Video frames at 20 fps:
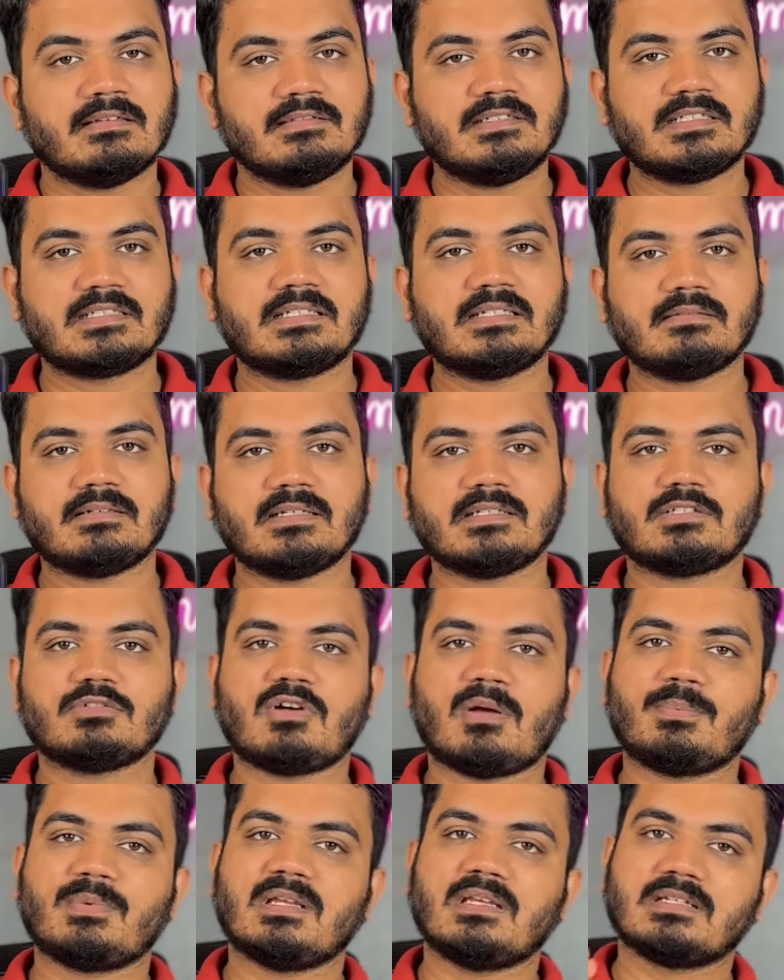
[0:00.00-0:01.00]
जिसकी वजह से वो
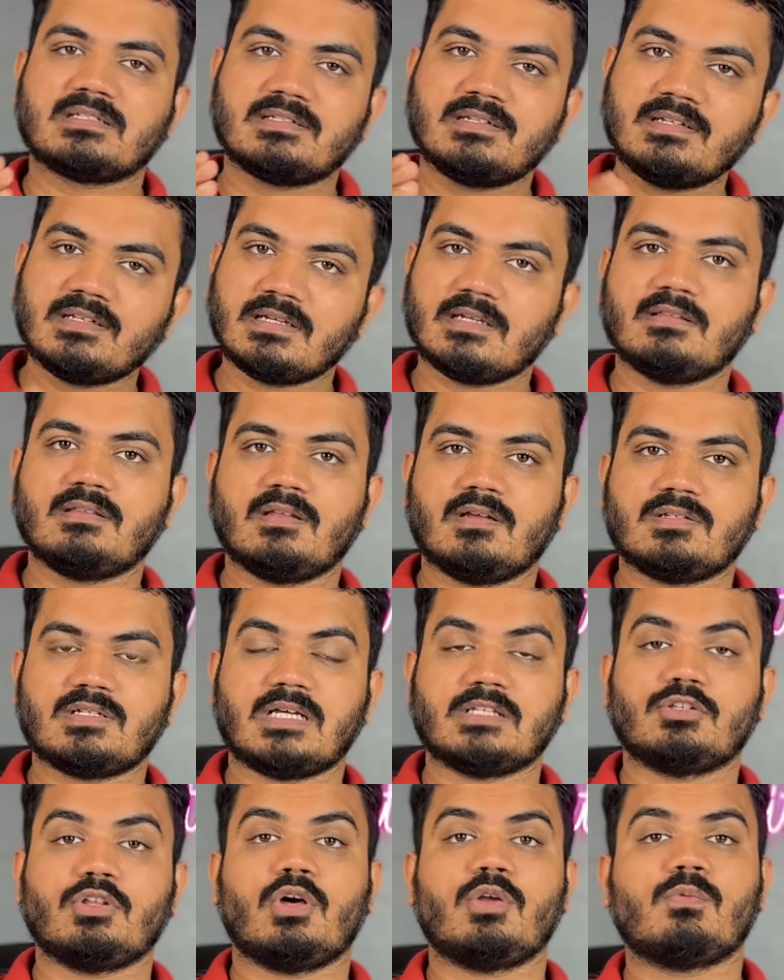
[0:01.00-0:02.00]
आपकी लिस्टिंग के अंदर
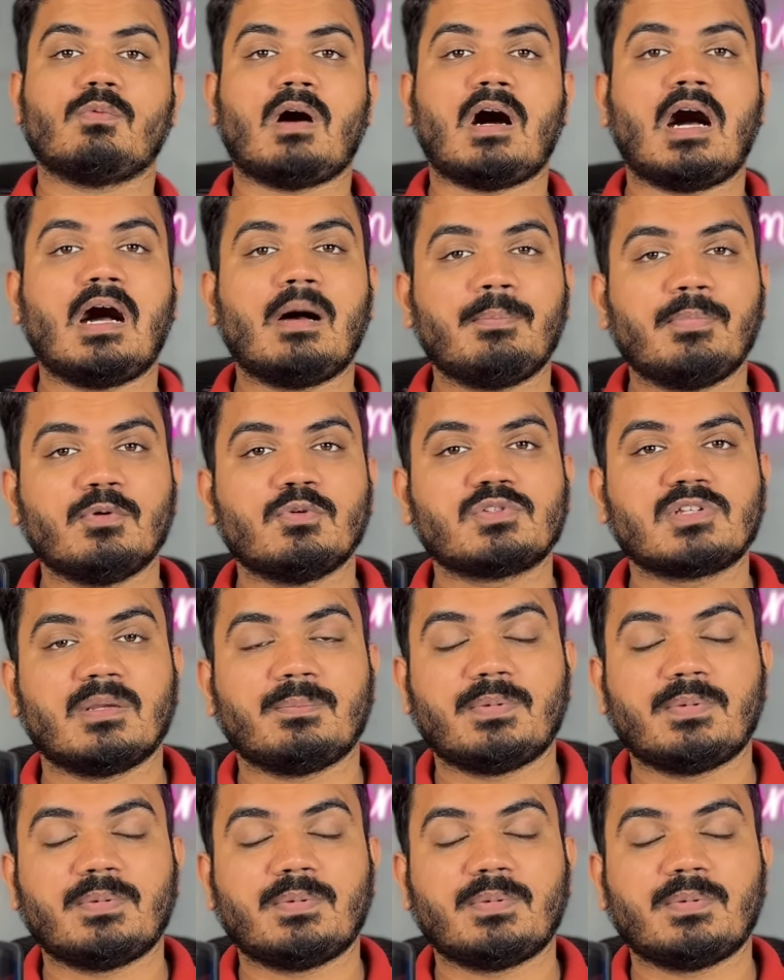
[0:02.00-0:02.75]
जाता है और वहाँ पे उसके